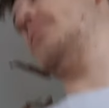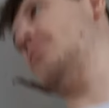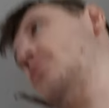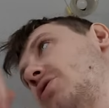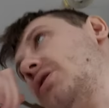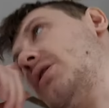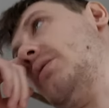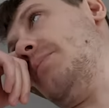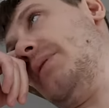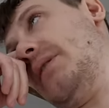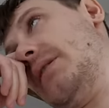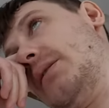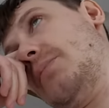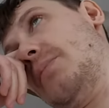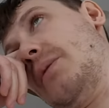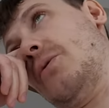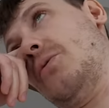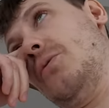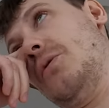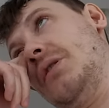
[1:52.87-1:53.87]
немножко
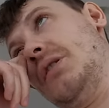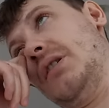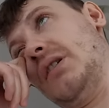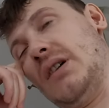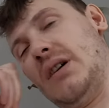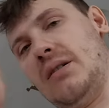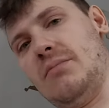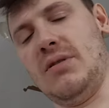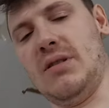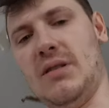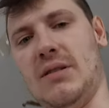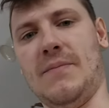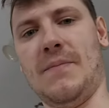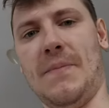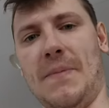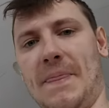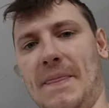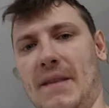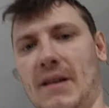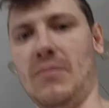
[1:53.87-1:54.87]
поспокойней, как бы,
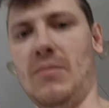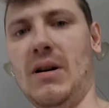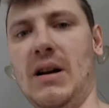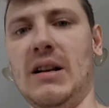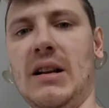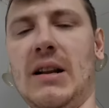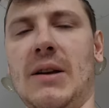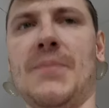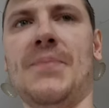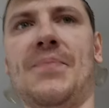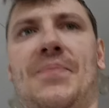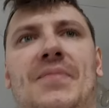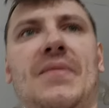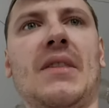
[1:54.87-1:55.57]
нормально.